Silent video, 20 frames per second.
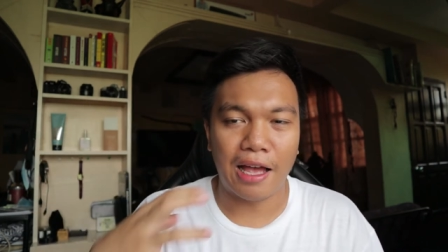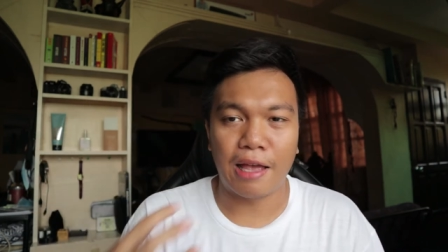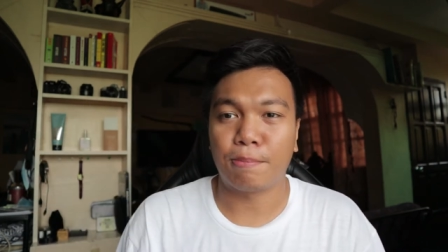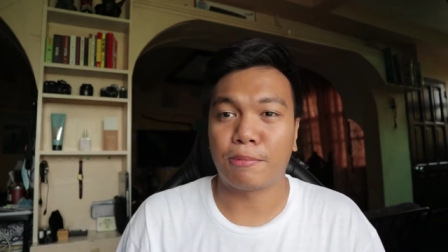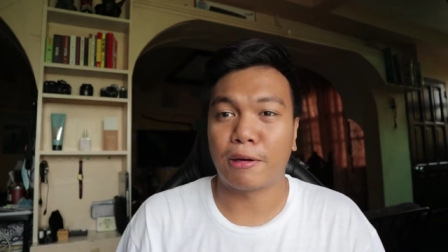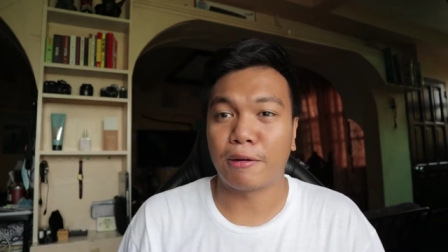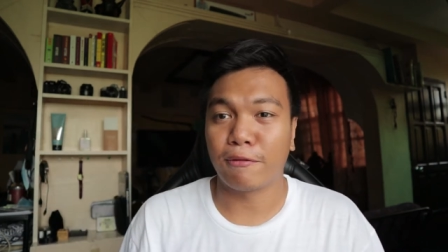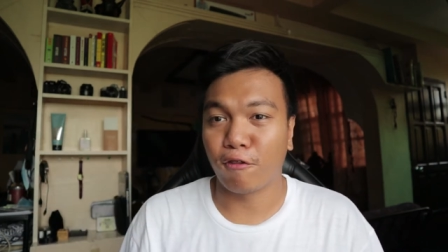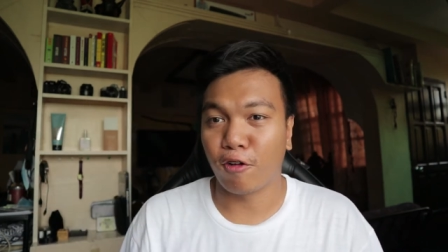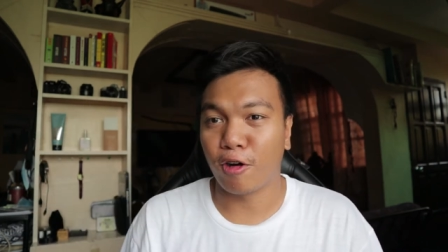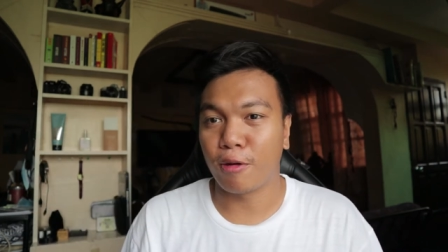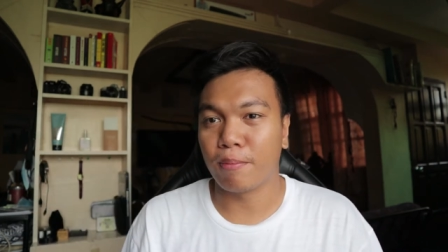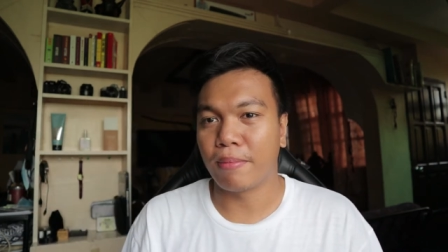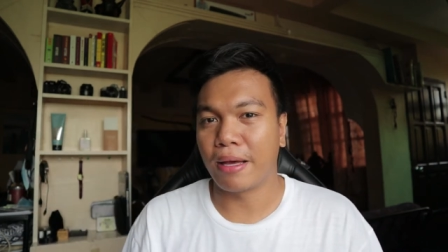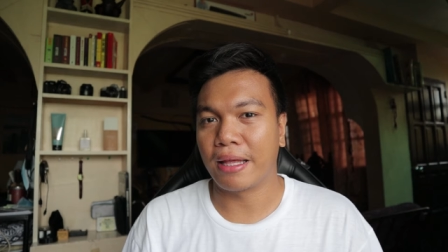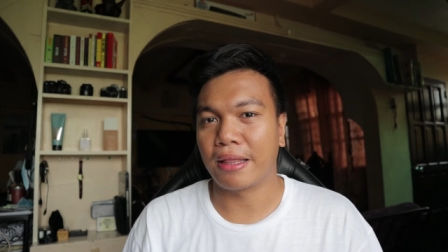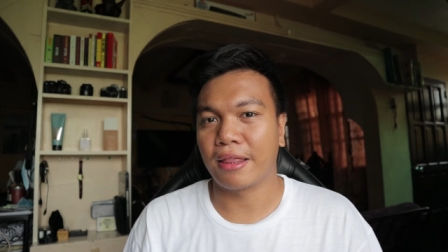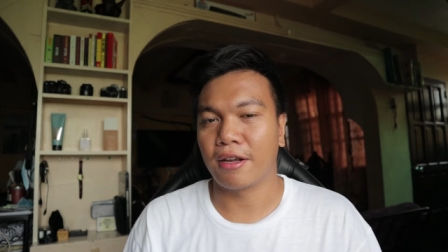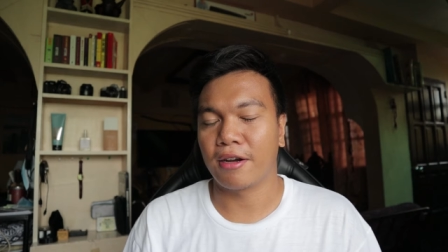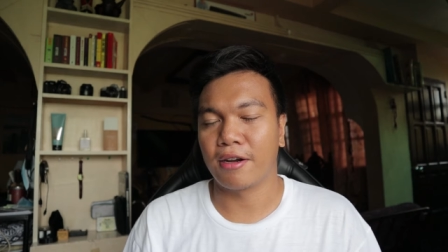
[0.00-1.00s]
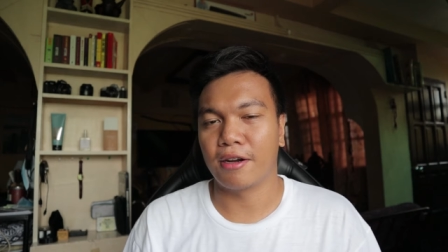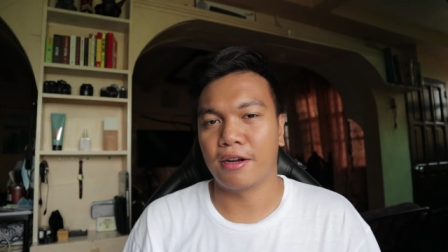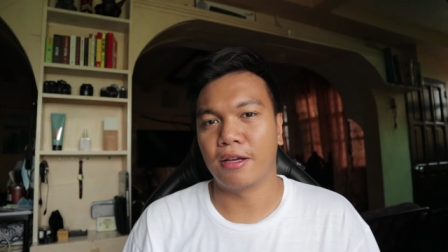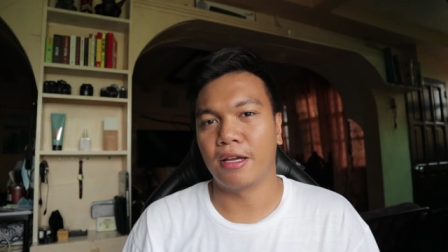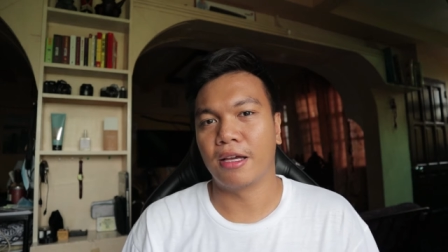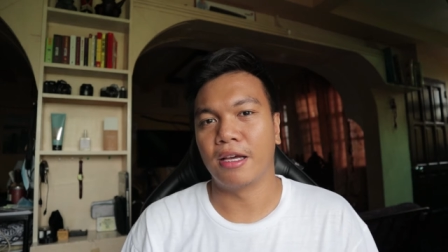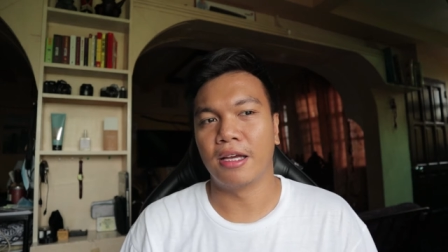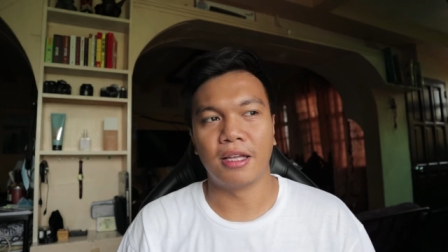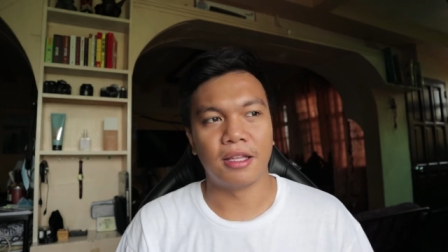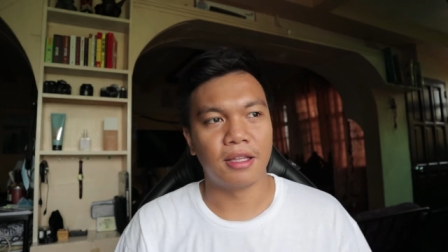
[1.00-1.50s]
I perform better
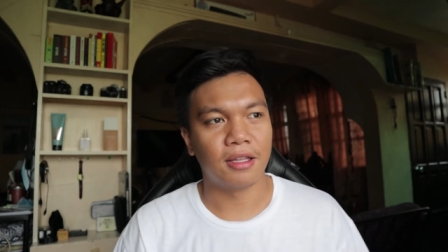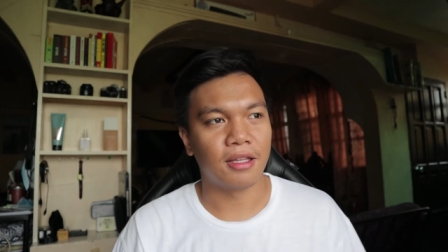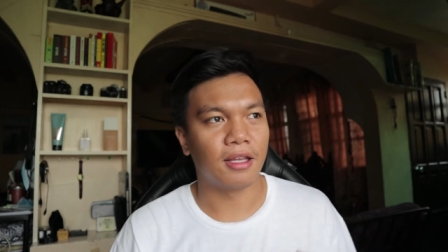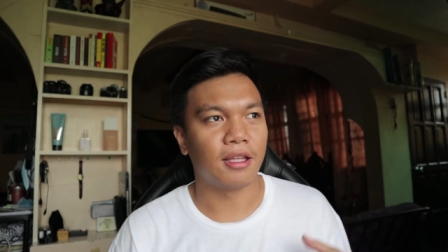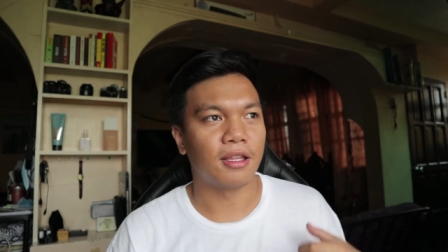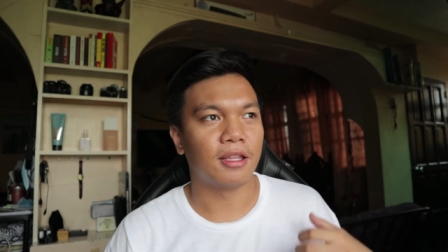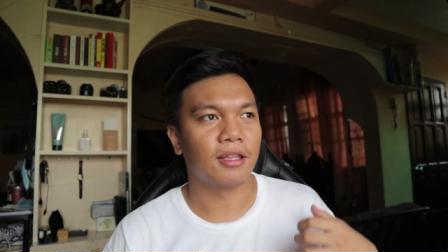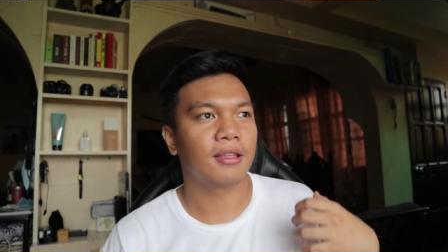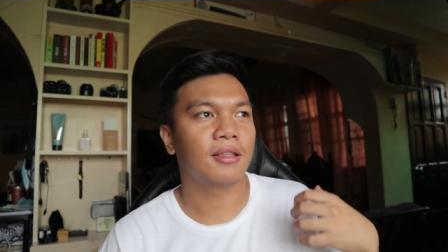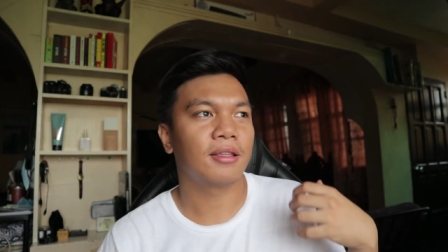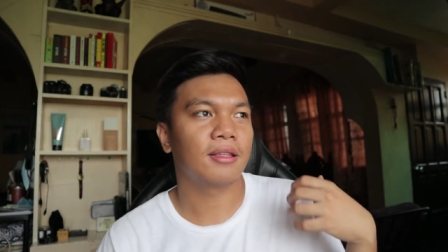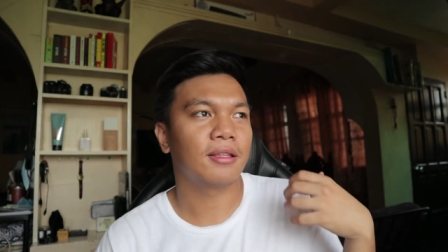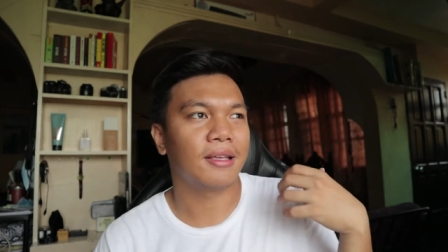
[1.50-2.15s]
in, in,